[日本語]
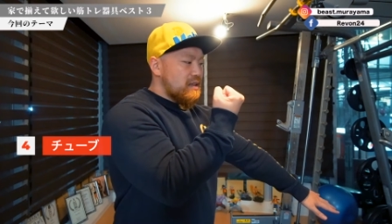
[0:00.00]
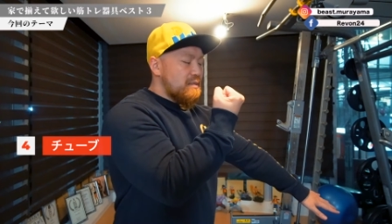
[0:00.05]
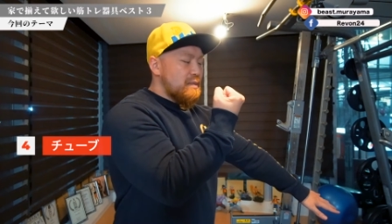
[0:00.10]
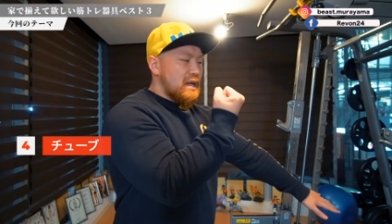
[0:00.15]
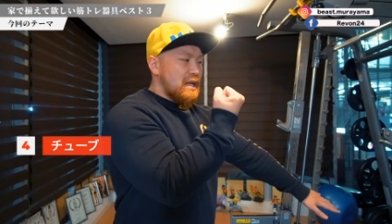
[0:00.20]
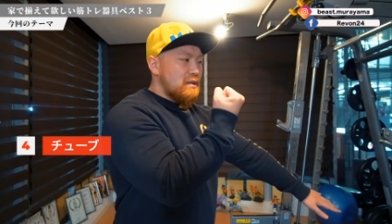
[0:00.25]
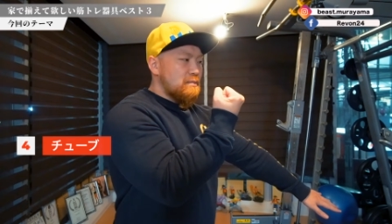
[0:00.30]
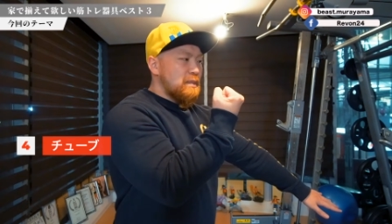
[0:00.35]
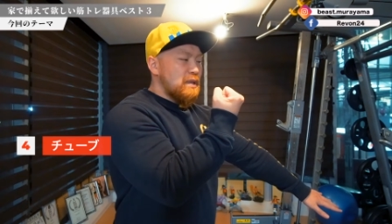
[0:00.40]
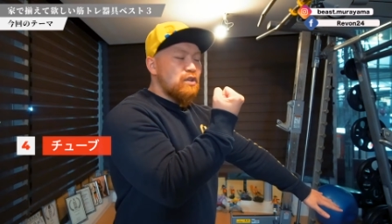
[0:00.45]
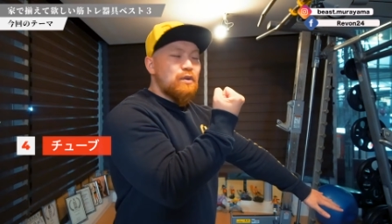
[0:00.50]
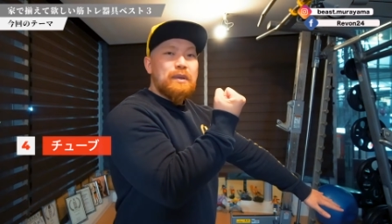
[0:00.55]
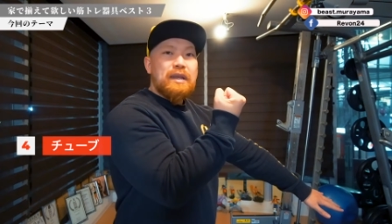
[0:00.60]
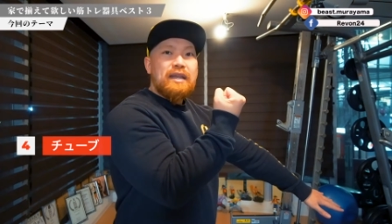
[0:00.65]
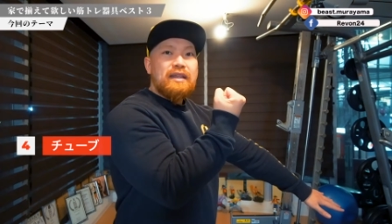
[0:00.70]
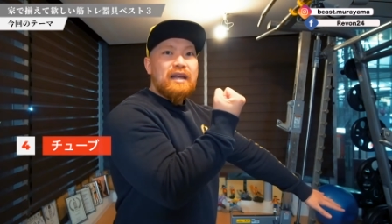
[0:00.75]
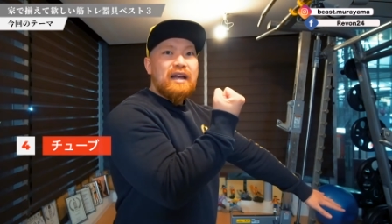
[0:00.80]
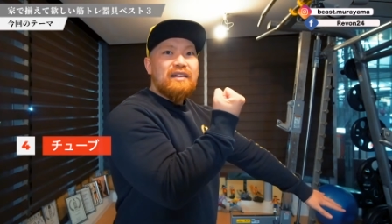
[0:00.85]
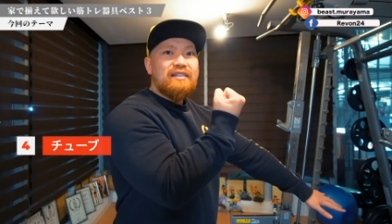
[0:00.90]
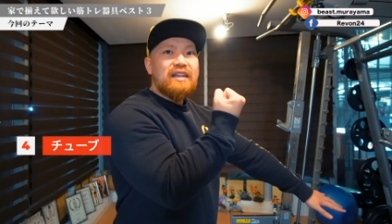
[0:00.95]
例えば、まあ、
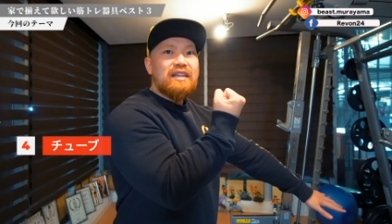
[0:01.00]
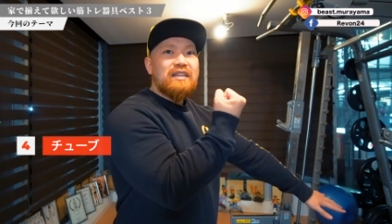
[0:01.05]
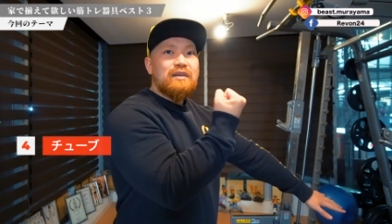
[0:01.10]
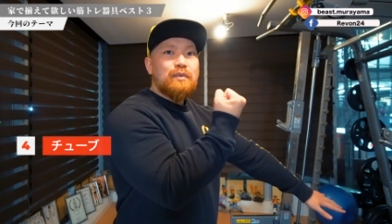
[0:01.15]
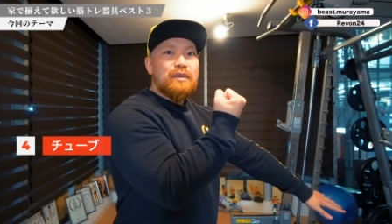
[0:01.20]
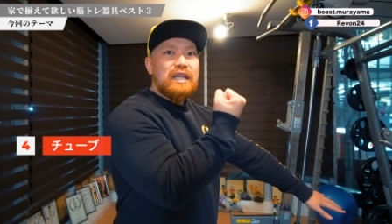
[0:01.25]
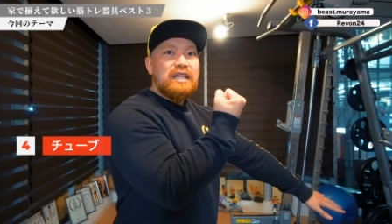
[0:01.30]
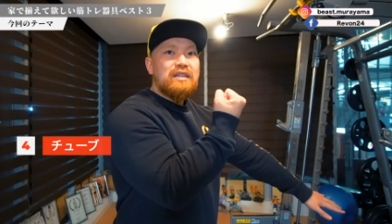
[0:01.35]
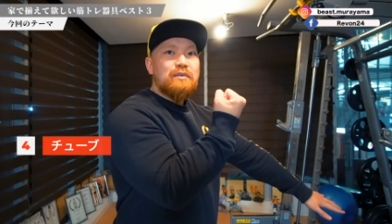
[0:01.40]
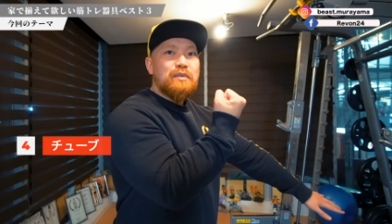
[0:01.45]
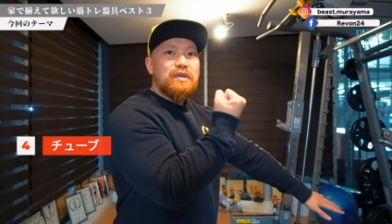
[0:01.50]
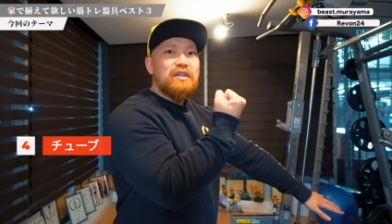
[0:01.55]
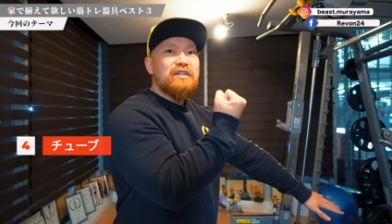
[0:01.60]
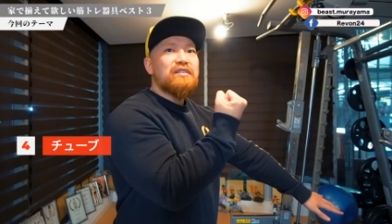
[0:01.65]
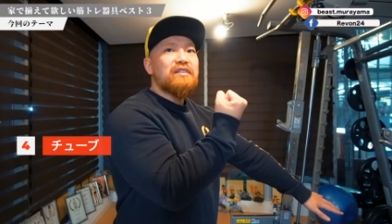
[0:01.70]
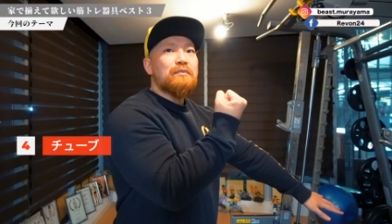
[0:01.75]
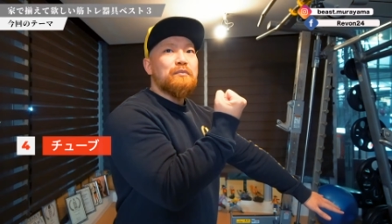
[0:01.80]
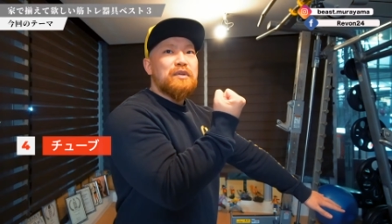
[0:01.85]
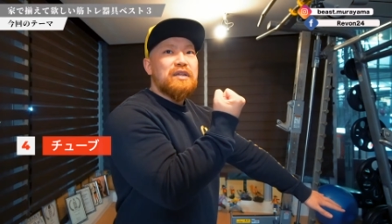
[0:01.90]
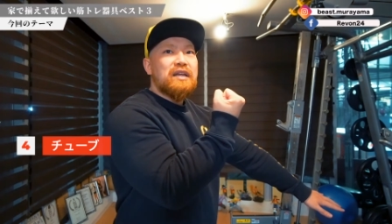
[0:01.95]
扉に挟んでも何でもいいんで
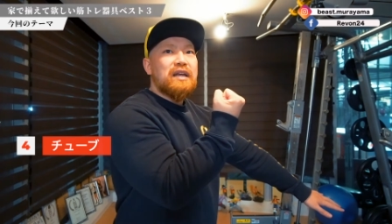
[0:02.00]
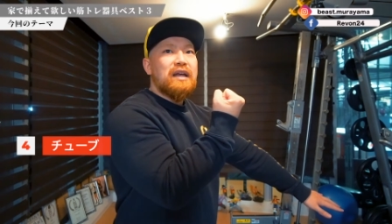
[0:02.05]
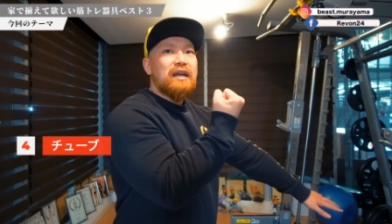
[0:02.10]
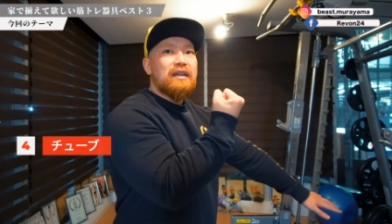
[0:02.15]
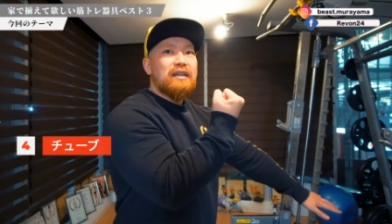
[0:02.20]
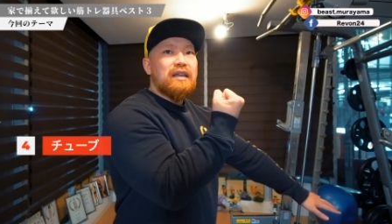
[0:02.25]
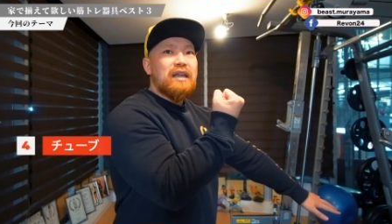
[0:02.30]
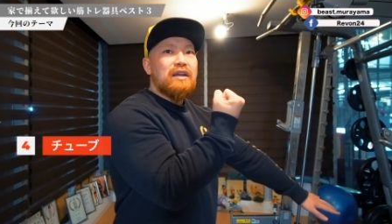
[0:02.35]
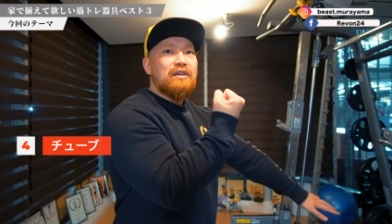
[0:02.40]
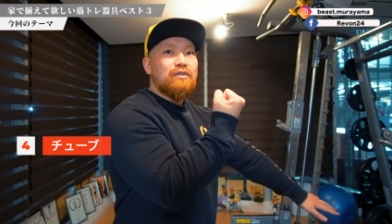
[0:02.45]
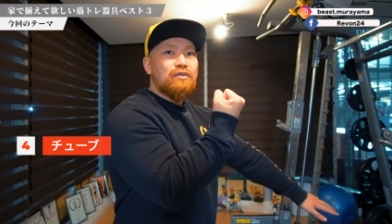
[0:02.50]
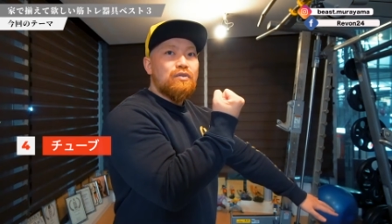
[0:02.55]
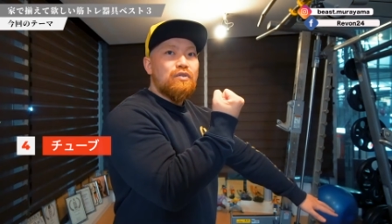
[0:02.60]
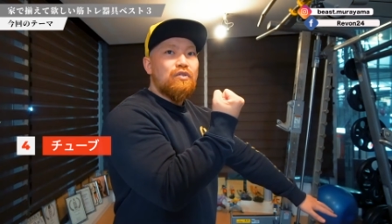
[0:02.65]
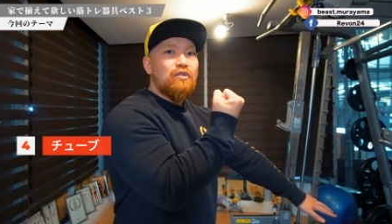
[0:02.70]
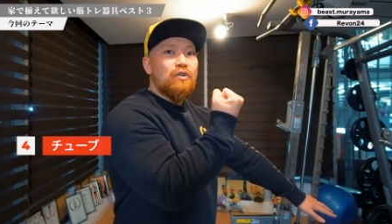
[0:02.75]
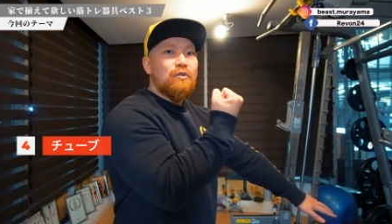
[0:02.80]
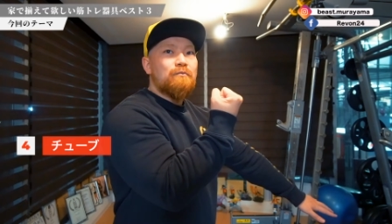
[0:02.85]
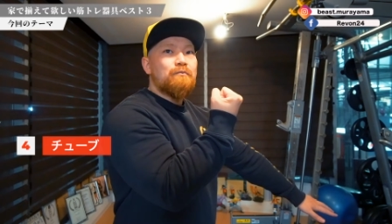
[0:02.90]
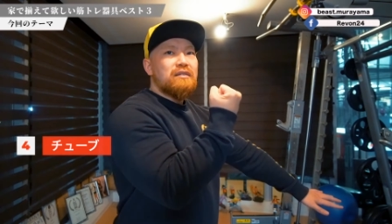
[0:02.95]
すけど、引っ掛けてやる
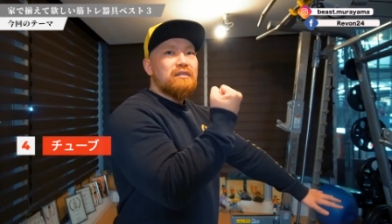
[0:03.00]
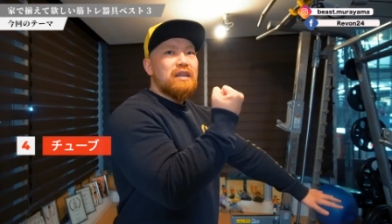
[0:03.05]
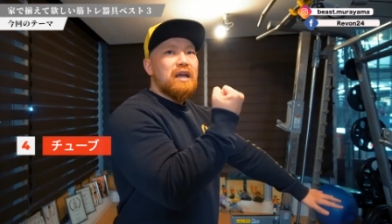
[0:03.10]
と、